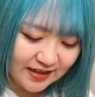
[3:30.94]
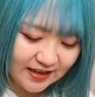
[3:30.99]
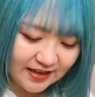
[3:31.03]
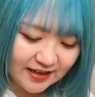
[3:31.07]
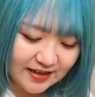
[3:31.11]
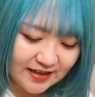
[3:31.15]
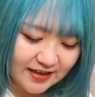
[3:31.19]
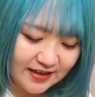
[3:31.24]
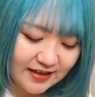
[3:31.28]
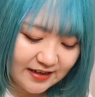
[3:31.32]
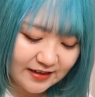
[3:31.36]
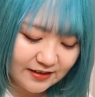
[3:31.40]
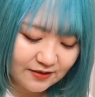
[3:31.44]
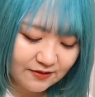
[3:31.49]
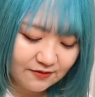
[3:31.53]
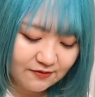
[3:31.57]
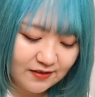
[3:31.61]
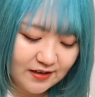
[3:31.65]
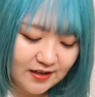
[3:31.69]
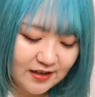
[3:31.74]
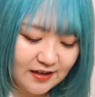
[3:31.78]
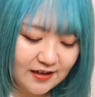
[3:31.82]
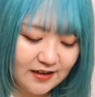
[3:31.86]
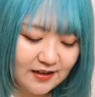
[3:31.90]
であと
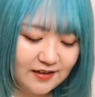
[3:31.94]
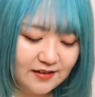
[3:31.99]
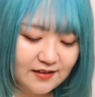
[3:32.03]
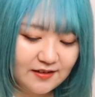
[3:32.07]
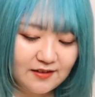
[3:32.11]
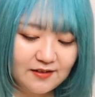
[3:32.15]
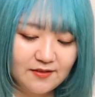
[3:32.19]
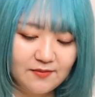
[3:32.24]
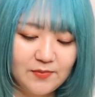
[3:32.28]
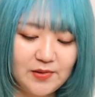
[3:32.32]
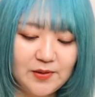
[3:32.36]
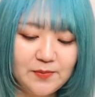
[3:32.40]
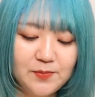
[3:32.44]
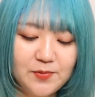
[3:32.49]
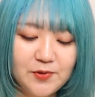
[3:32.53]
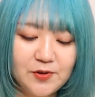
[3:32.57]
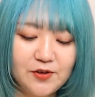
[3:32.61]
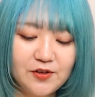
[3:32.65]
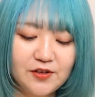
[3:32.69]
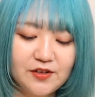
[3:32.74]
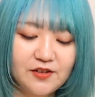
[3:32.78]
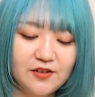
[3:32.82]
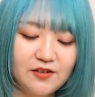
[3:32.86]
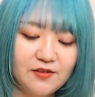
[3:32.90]
は
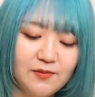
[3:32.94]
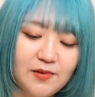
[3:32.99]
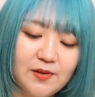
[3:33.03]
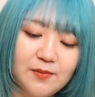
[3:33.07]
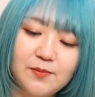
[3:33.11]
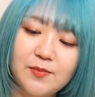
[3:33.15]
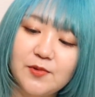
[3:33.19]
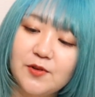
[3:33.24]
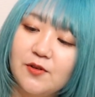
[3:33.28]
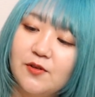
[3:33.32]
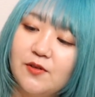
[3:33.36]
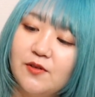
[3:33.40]
メンプロ行く、メンプ